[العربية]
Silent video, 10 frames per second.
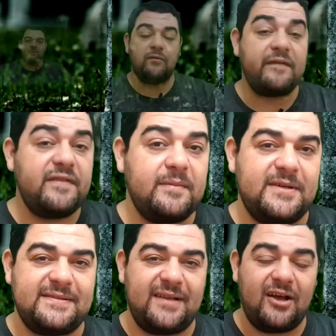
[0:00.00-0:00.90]
وفد من
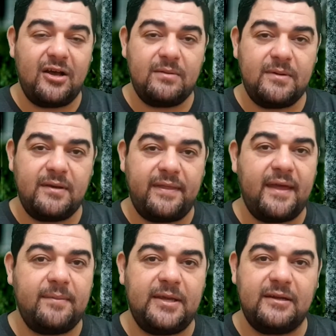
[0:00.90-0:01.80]
الصحابة
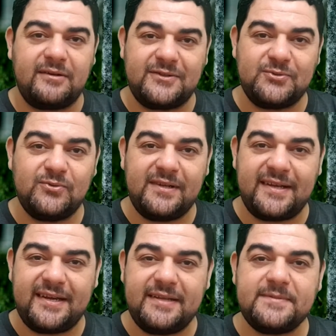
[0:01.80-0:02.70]
ذهب إلى الرسول
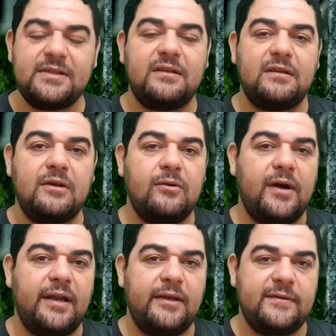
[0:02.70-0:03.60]
الكريم صلى الله
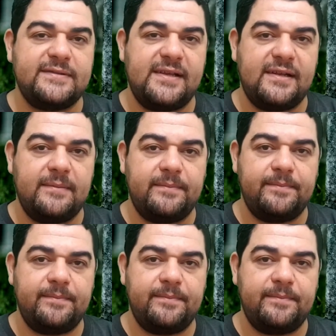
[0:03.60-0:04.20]
عليه وسلم